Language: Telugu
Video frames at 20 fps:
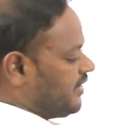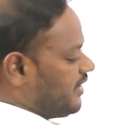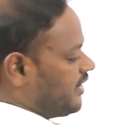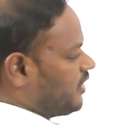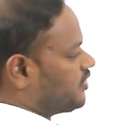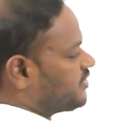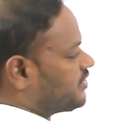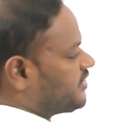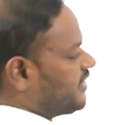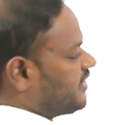
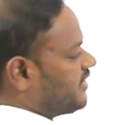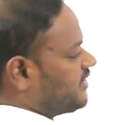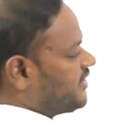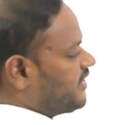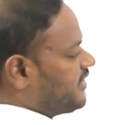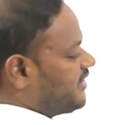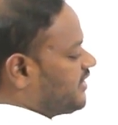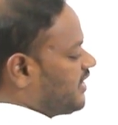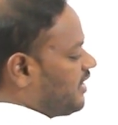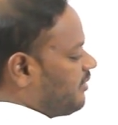ఎట్లా థర్టీ
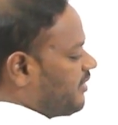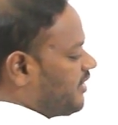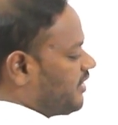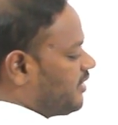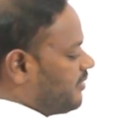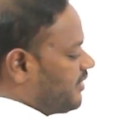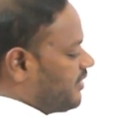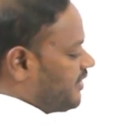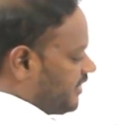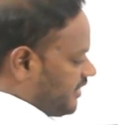థర్టీ కామనే
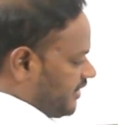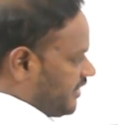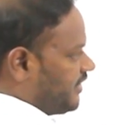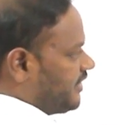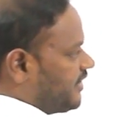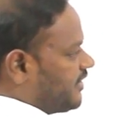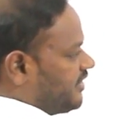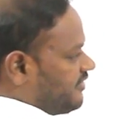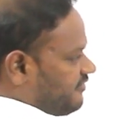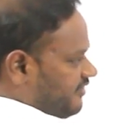కాబట్టి ఈ
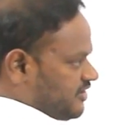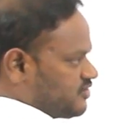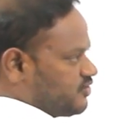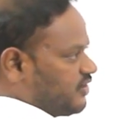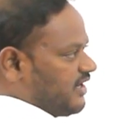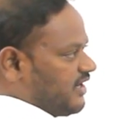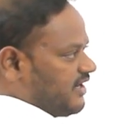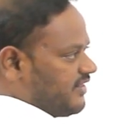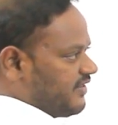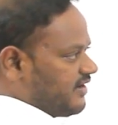రెండింటికి డిఫరెన్స్
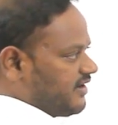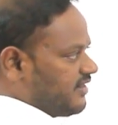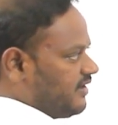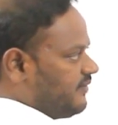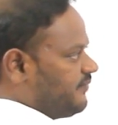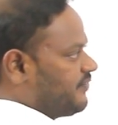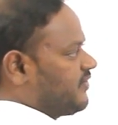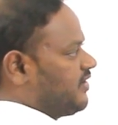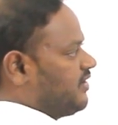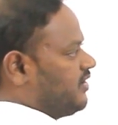చూడాలి అంతే
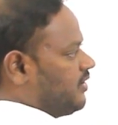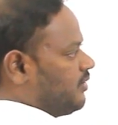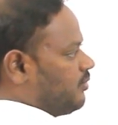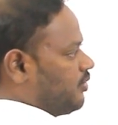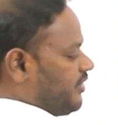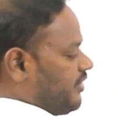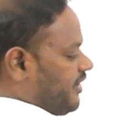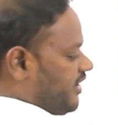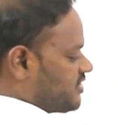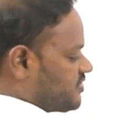కదా
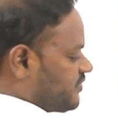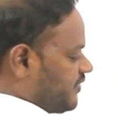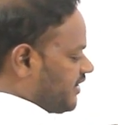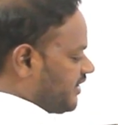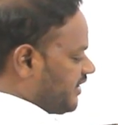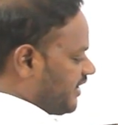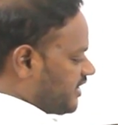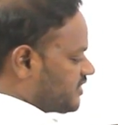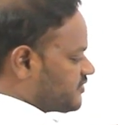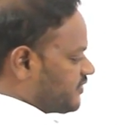ఇప్పుడు ఎక్స్
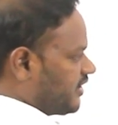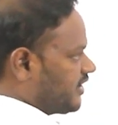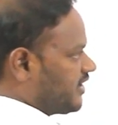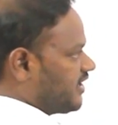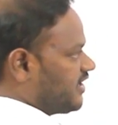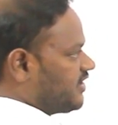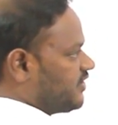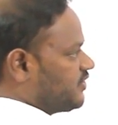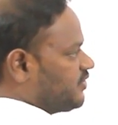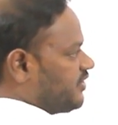వన్కి ఎక్స్ వన్
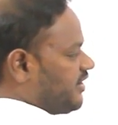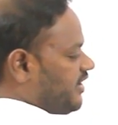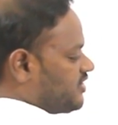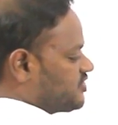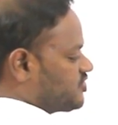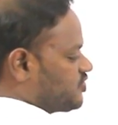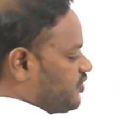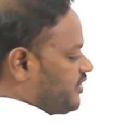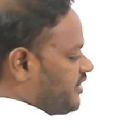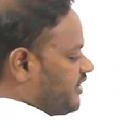కట్టు
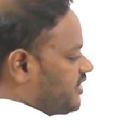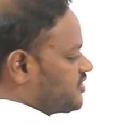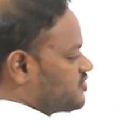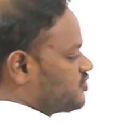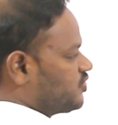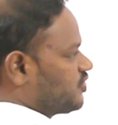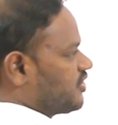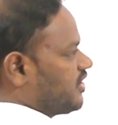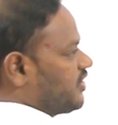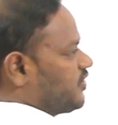ఎక్స్ టూకి
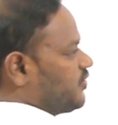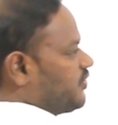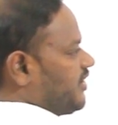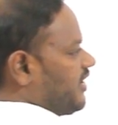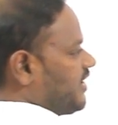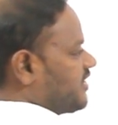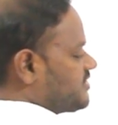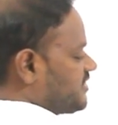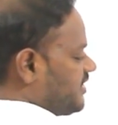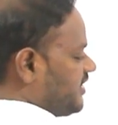ఎక్స్ టూ కట్టు
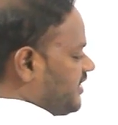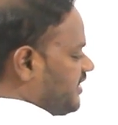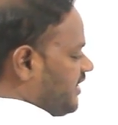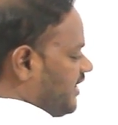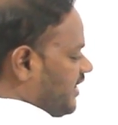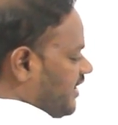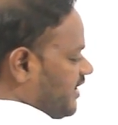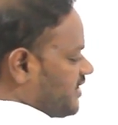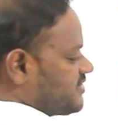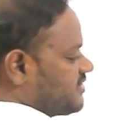ఎక్స్
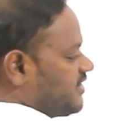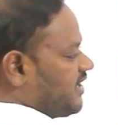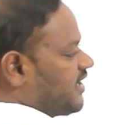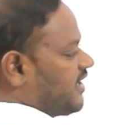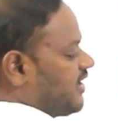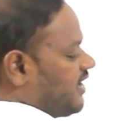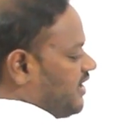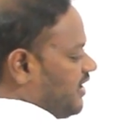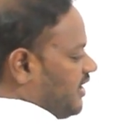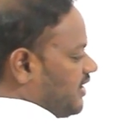త్రీకి ఎక్స్ త్రీ
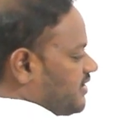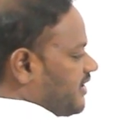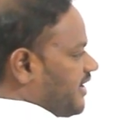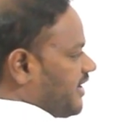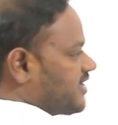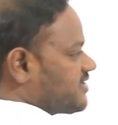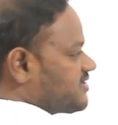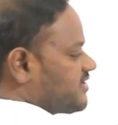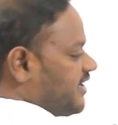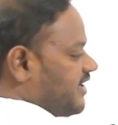అట్లా
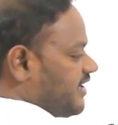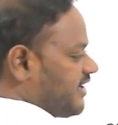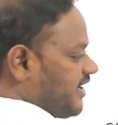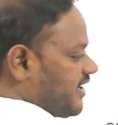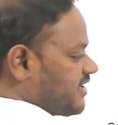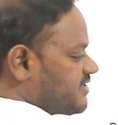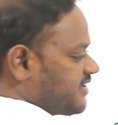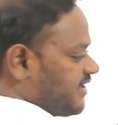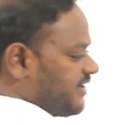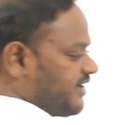ఎక్స్
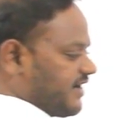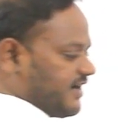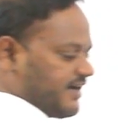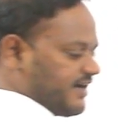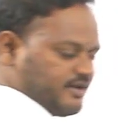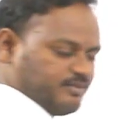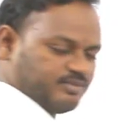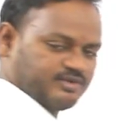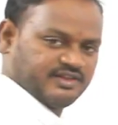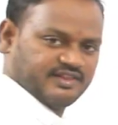థర్టీకి ఎక్స్ థర్టీ
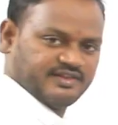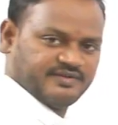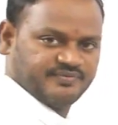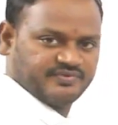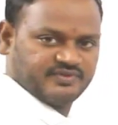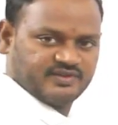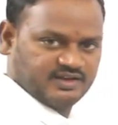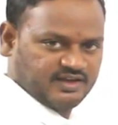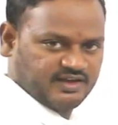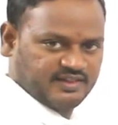కట్ అయిపోతుంది
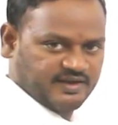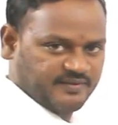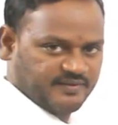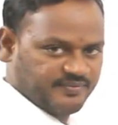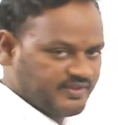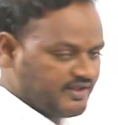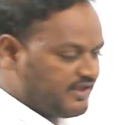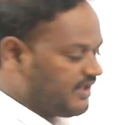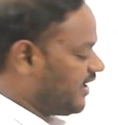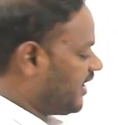కదా
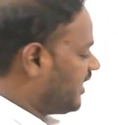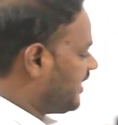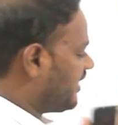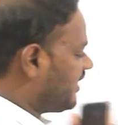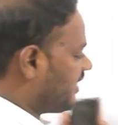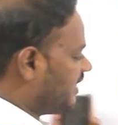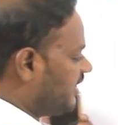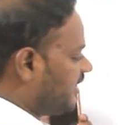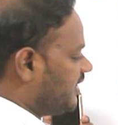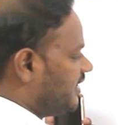అంటే
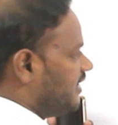ఇక